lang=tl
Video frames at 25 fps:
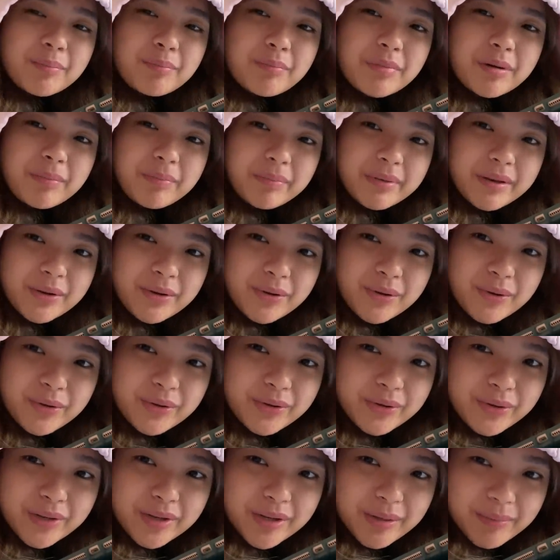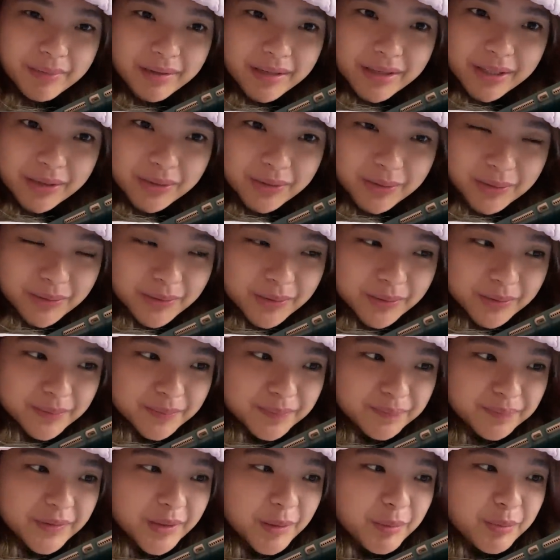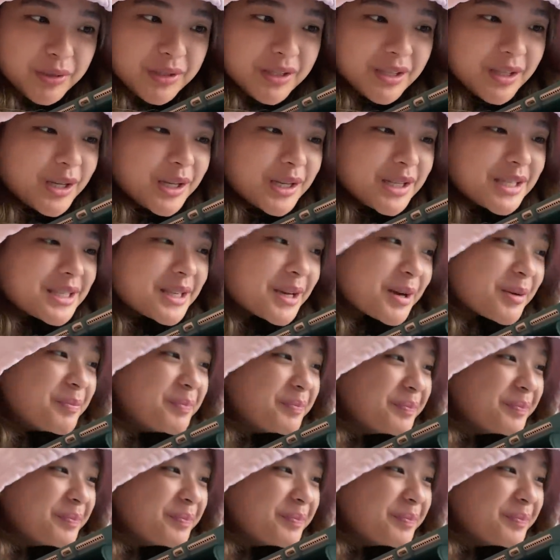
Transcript: pag pinanood niyo naman na to, tapos na exam.